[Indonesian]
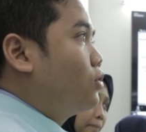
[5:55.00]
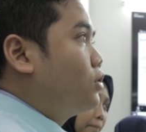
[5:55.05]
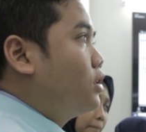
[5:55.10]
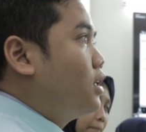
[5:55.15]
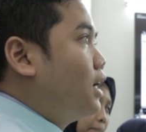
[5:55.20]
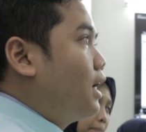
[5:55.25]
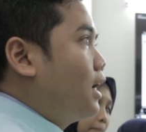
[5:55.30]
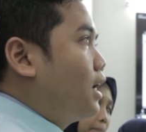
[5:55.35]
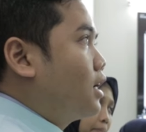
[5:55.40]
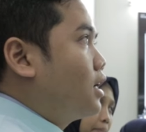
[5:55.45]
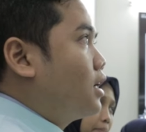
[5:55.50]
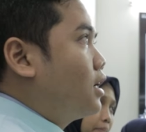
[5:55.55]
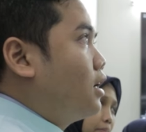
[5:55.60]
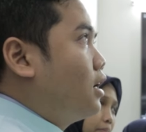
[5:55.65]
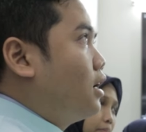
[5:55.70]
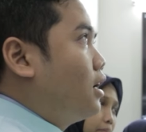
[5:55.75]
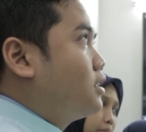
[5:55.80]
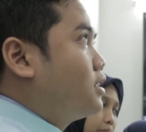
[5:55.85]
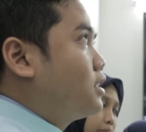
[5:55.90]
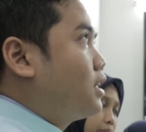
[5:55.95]
pendidikan ya
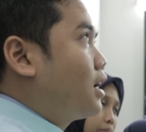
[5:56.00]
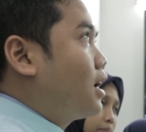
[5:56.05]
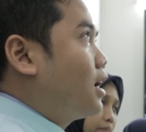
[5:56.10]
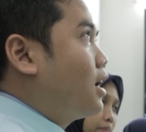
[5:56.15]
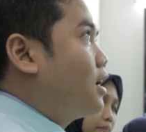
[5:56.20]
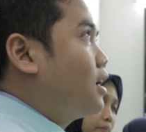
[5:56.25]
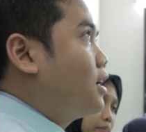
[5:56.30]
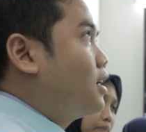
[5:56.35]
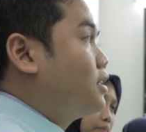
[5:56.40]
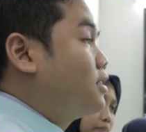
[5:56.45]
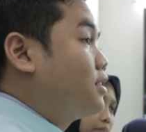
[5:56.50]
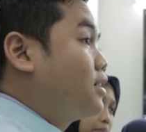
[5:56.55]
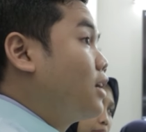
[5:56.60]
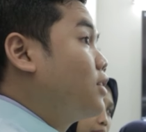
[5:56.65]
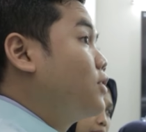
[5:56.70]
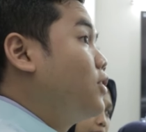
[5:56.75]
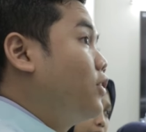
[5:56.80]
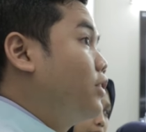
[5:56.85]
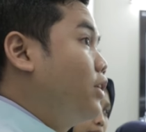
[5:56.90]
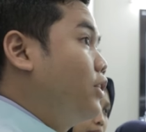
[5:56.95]
di dunia pendidikan
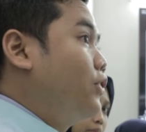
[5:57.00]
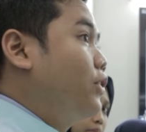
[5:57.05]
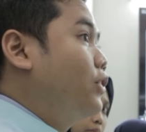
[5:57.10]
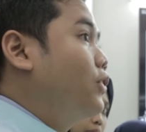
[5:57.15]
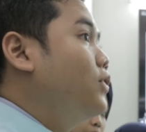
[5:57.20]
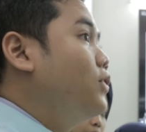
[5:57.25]
terkait dengan